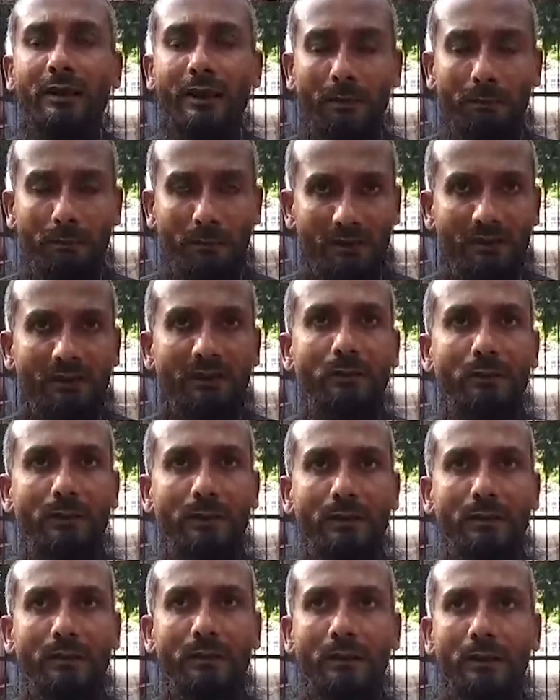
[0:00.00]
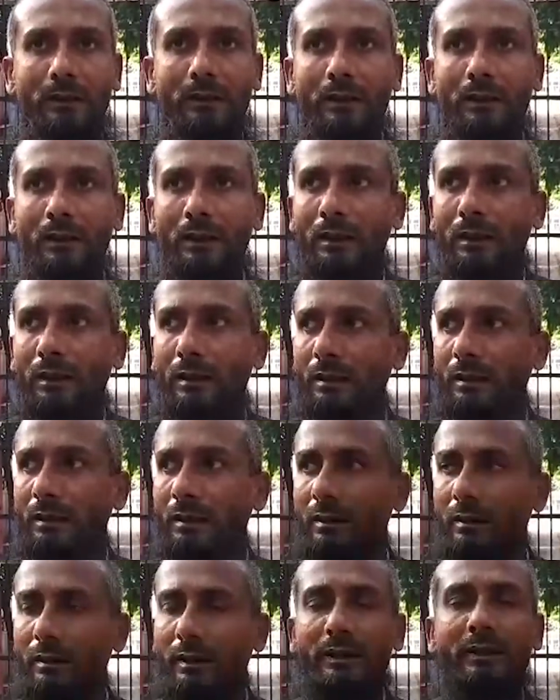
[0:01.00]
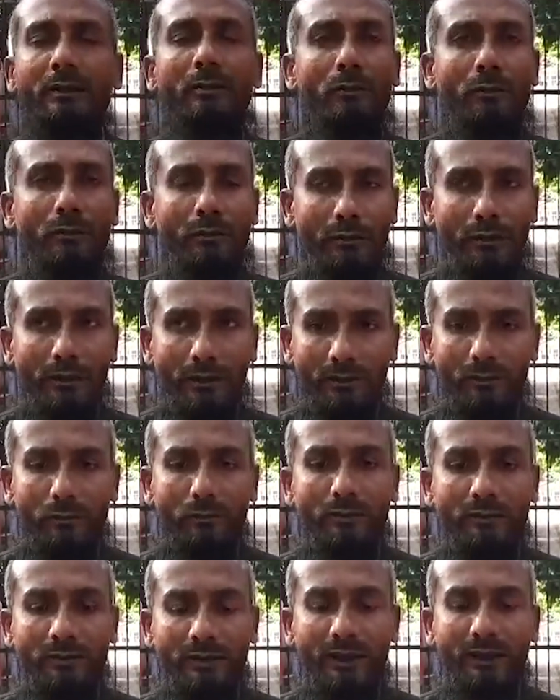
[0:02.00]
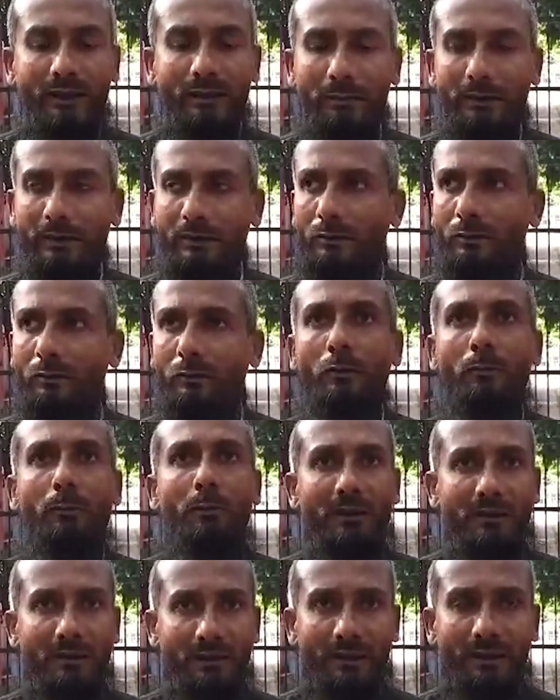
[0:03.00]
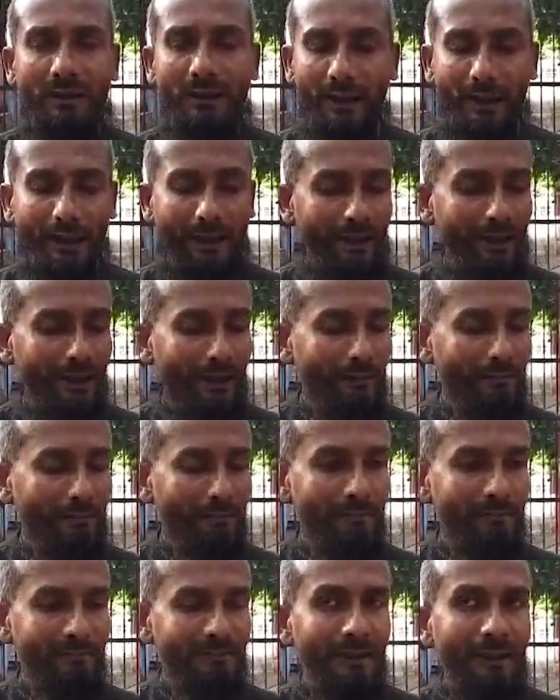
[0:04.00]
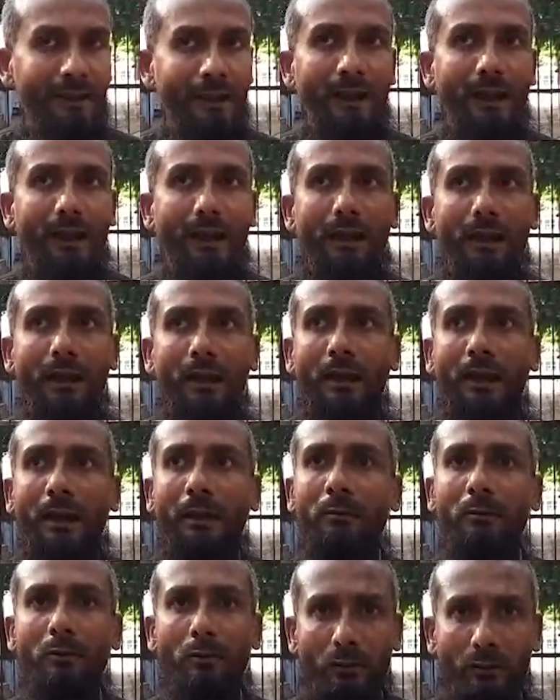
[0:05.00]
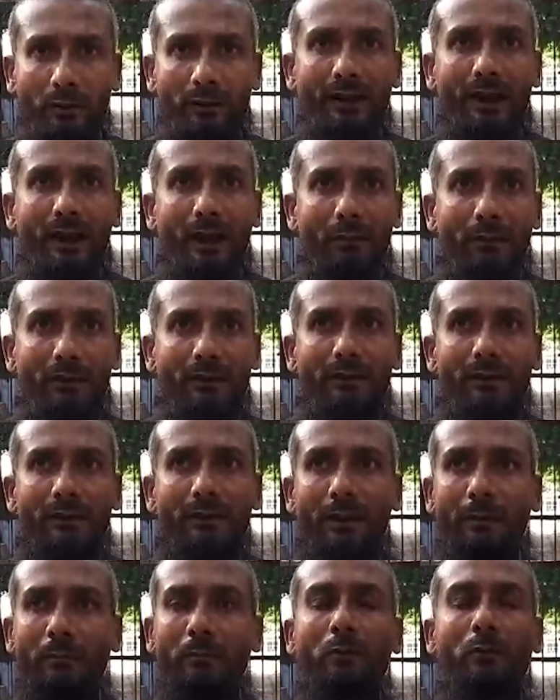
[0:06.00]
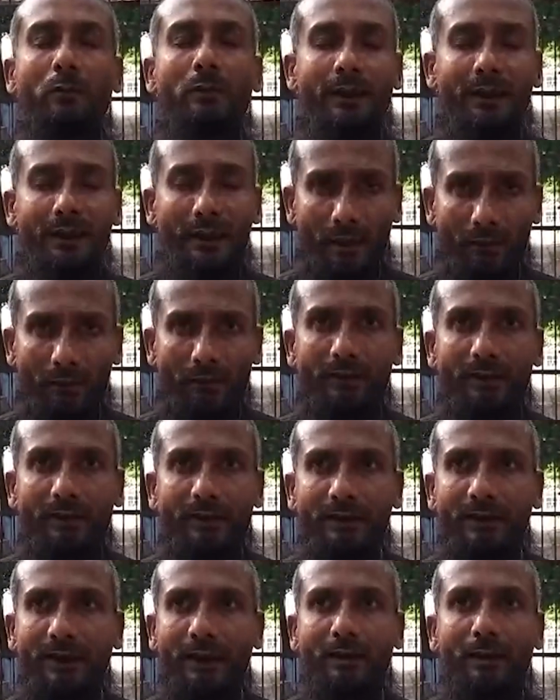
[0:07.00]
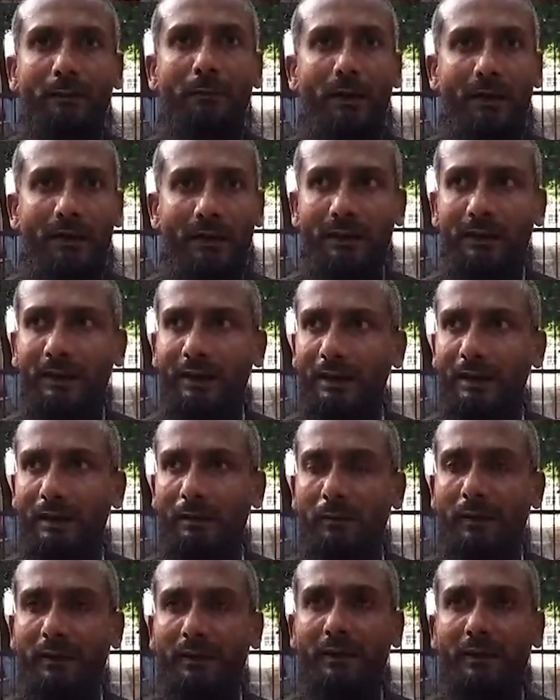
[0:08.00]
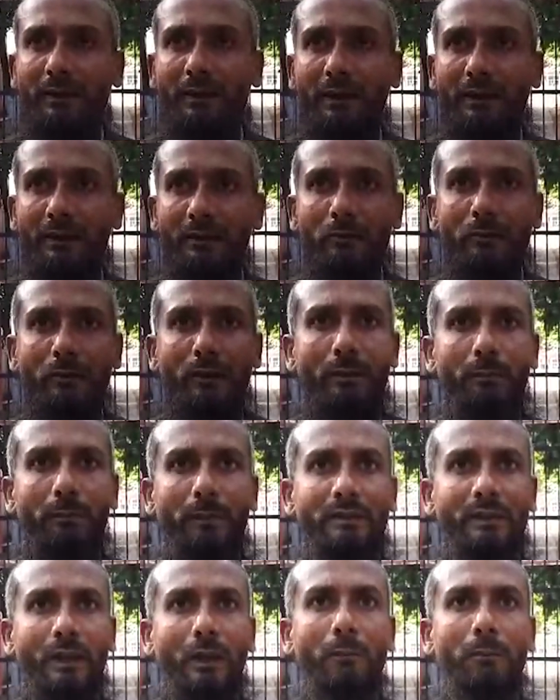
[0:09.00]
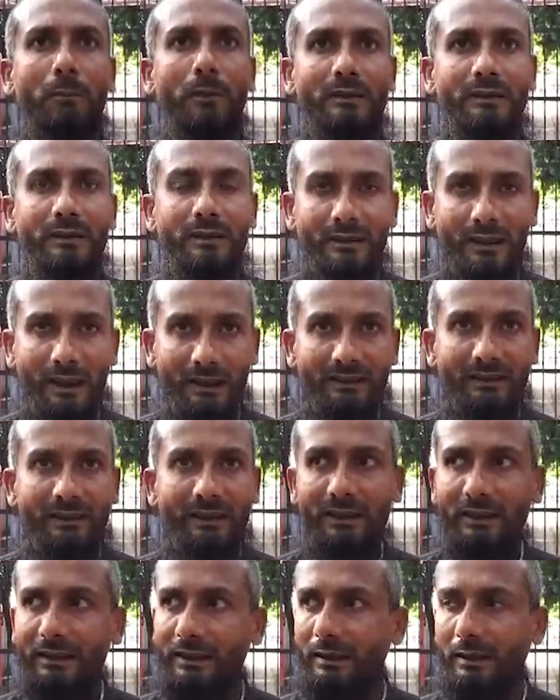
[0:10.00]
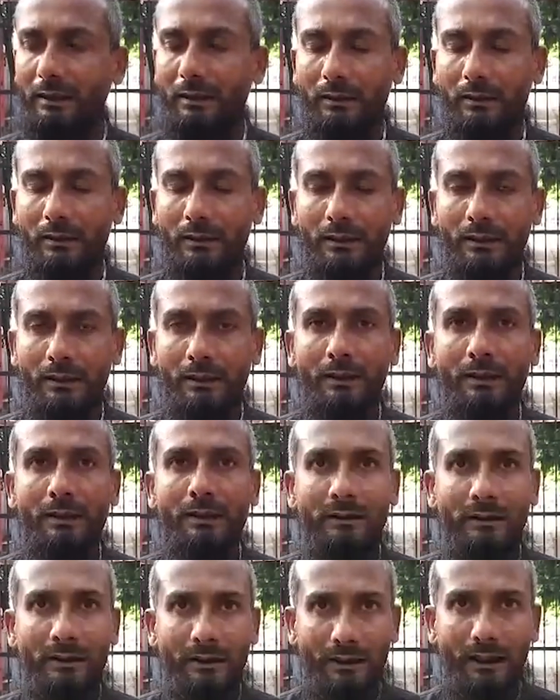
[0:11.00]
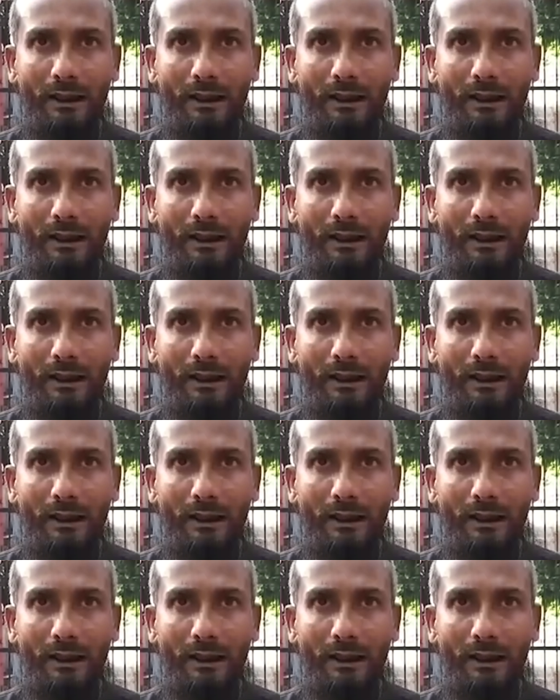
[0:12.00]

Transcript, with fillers: आज पेशी में कई कई सुरक्षा की बीच उनको उपस्थित कराया गया हम लोगों के आवेदन हम लोगों ने एक आवेदन दिया था माननीय न्यायालय में केस जो है बचाव पक्ष के साक्ष के लिए